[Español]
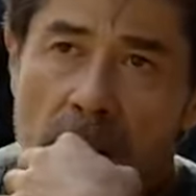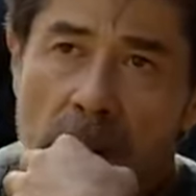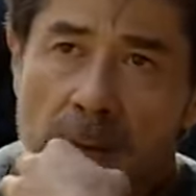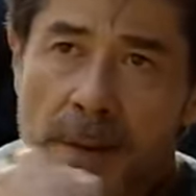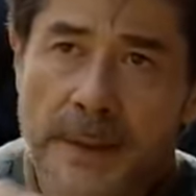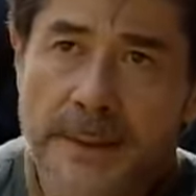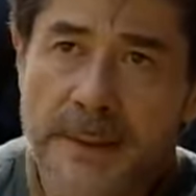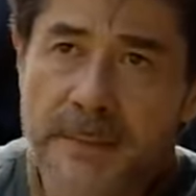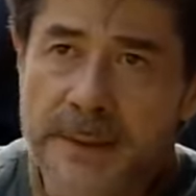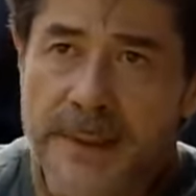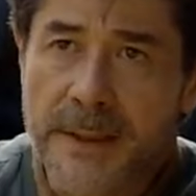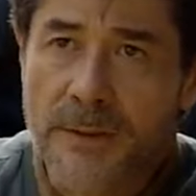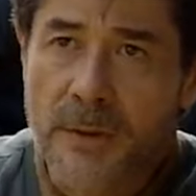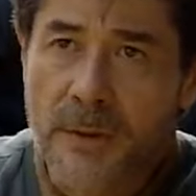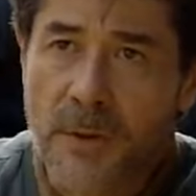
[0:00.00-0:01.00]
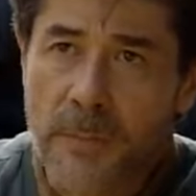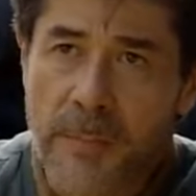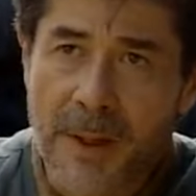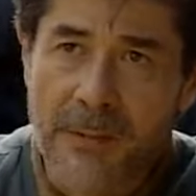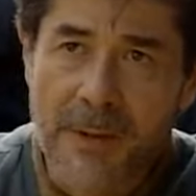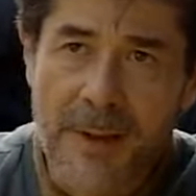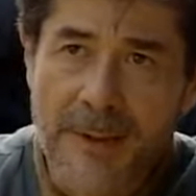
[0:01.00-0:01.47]
Mónica, sí me siento
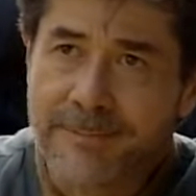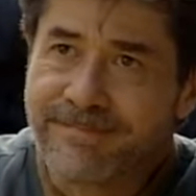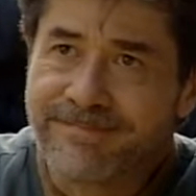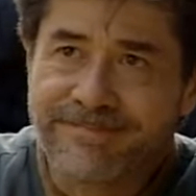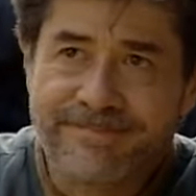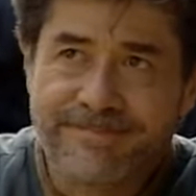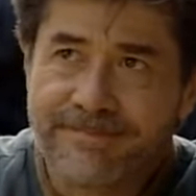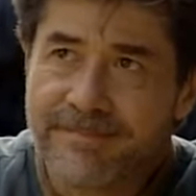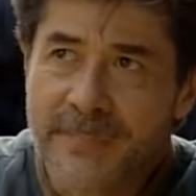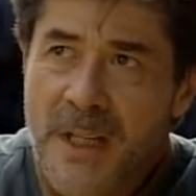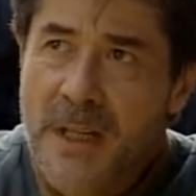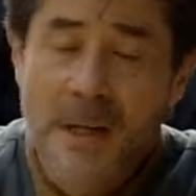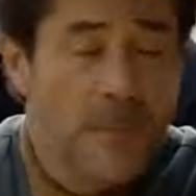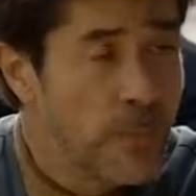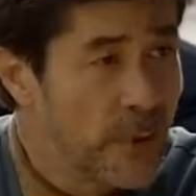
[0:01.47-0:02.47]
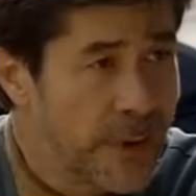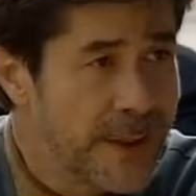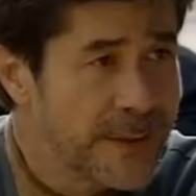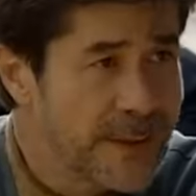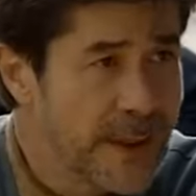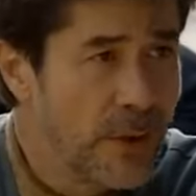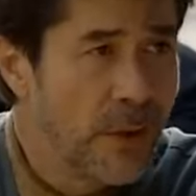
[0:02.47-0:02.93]
culpable.
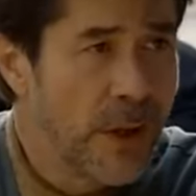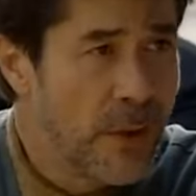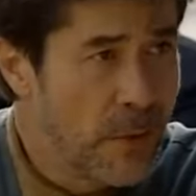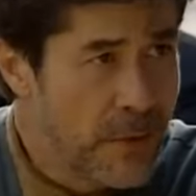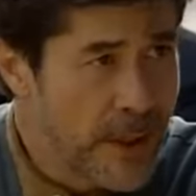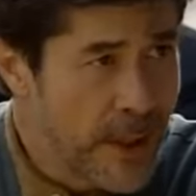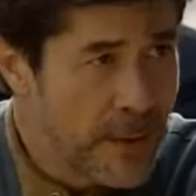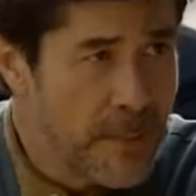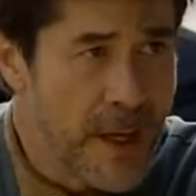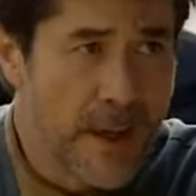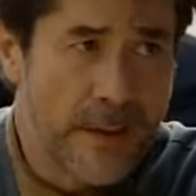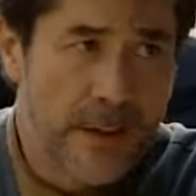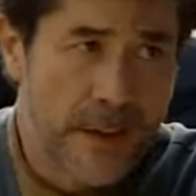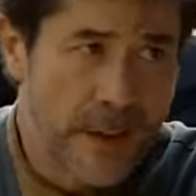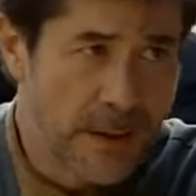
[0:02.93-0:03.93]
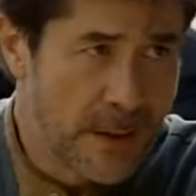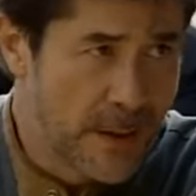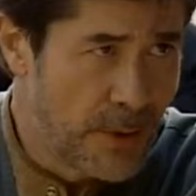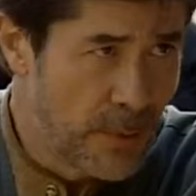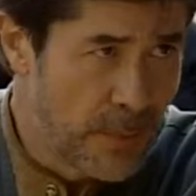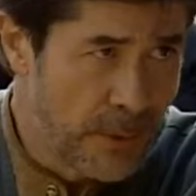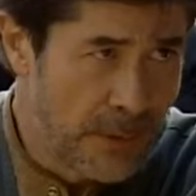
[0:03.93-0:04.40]
Mónica ha sido la única madre que ha
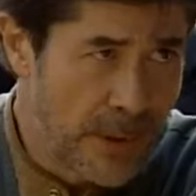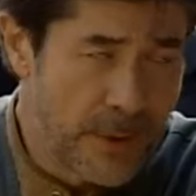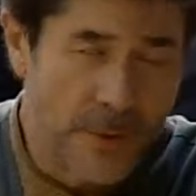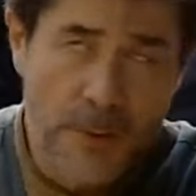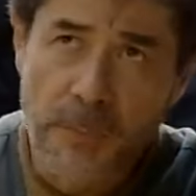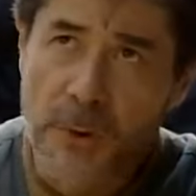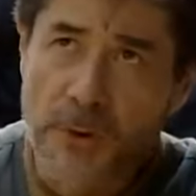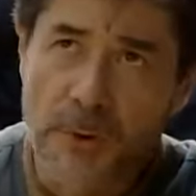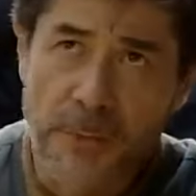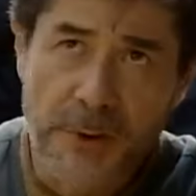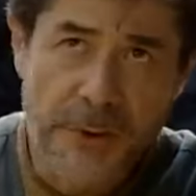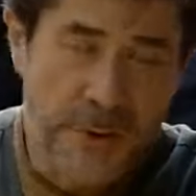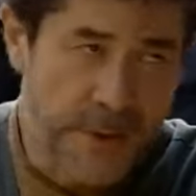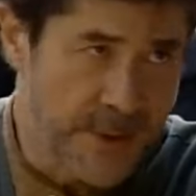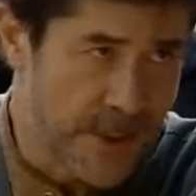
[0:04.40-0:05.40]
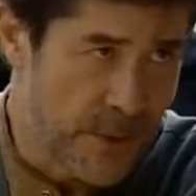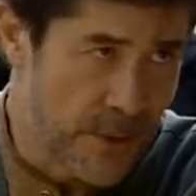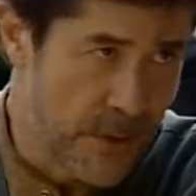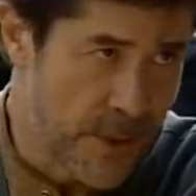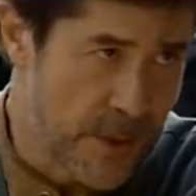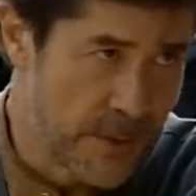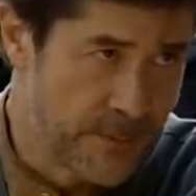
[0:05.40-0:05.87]
tenido Pablito y por supuesto que se
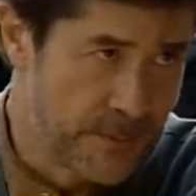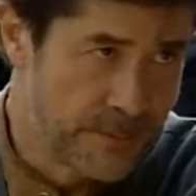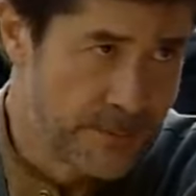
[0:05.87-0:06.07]
adoran.